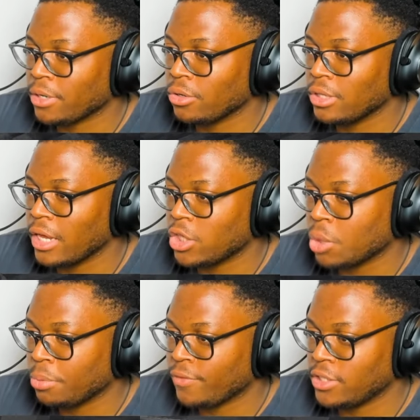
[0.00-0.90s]
per non dare
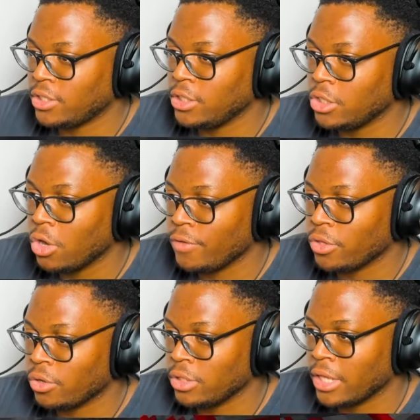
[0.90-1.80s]
troppo fastidio,
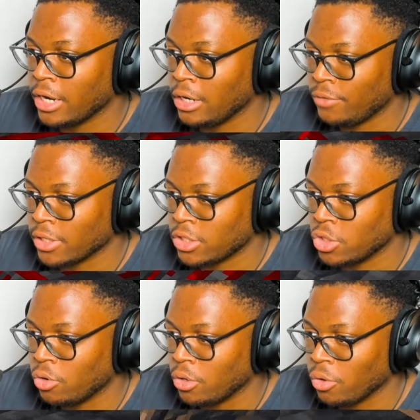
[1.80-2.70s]
eviterò di dare
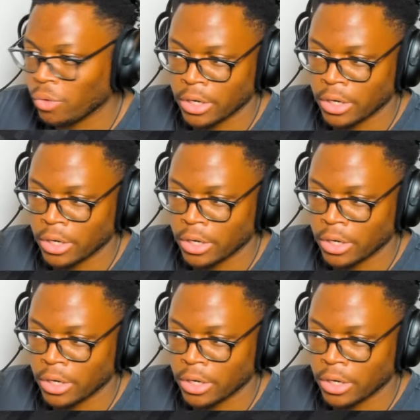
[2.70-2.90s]
levitazioni o